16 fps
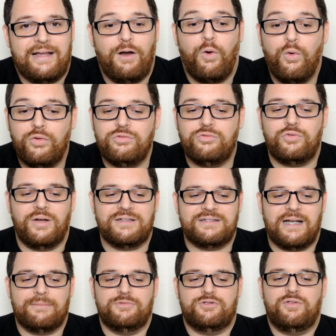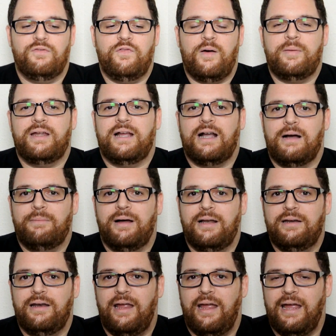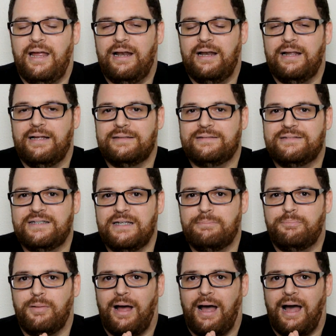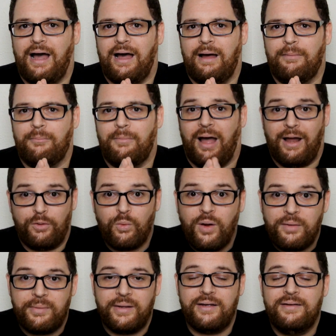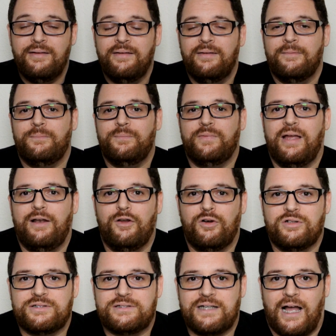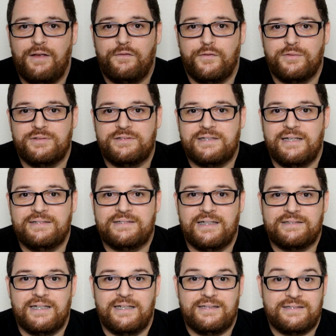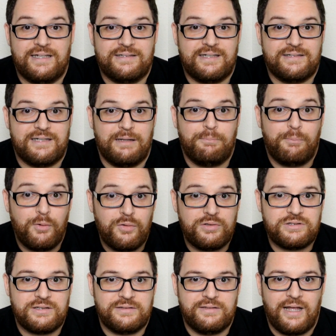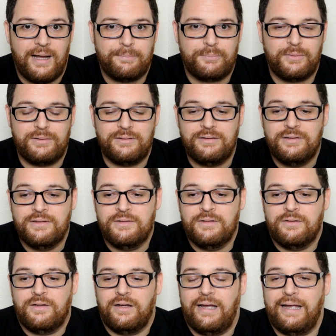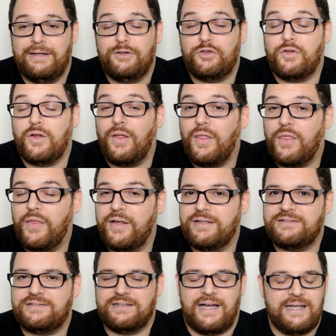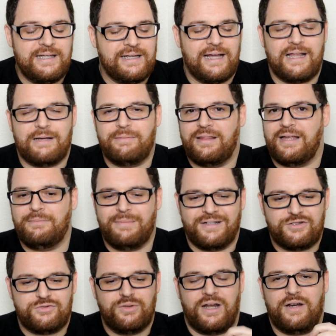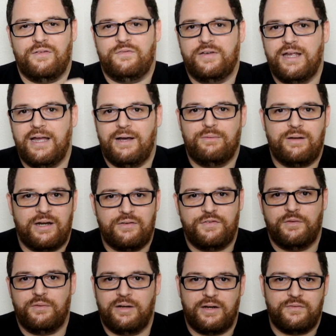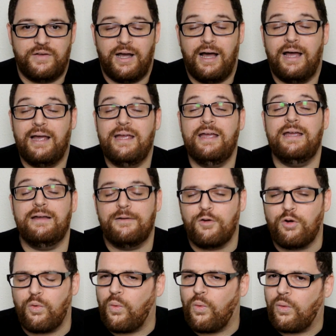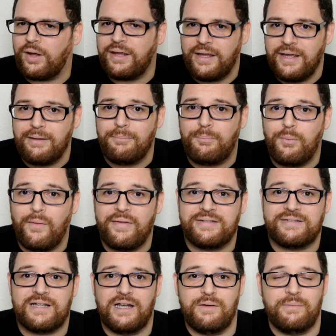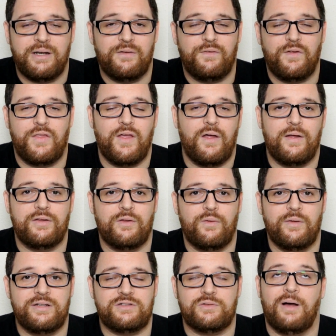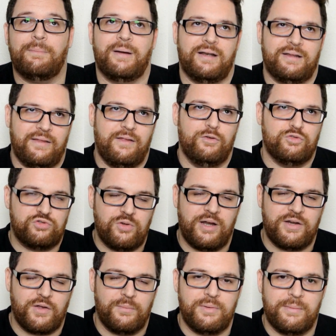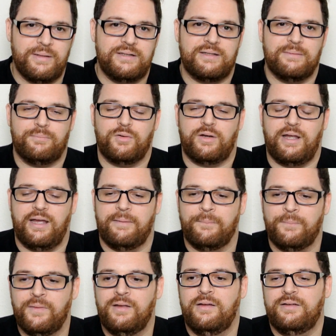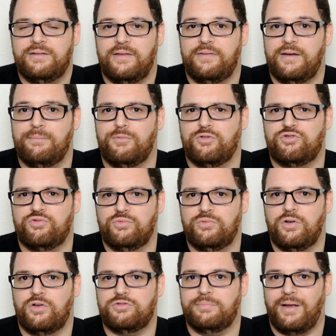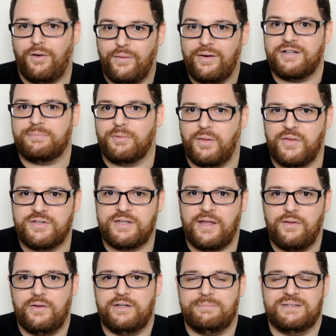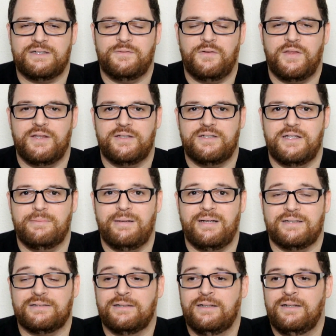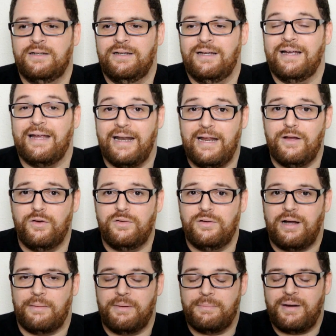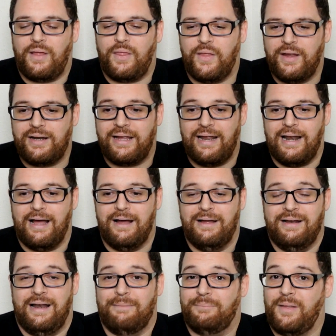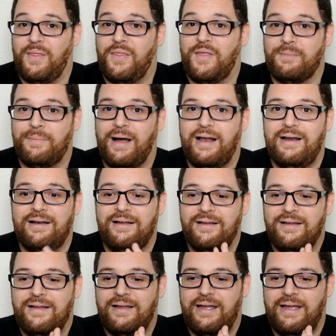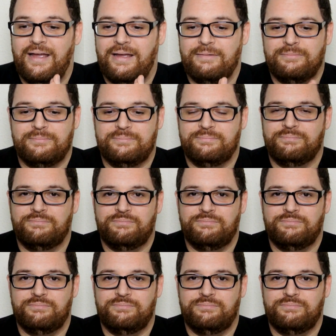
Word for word: que junto a Samsung fabricaban el chip A9, de los iPhone 6S y 6S Plus de Apple. Entonces ahí cada vez hay más una refriega, una refriega, una refriega y ¿Quién puede salir beneficiado de todo esto? Aparte del usuario, obviamente, porque tendremos unos mejores procesadores, más eficientes y demás. Creo, a mi parecer, que la, principal em,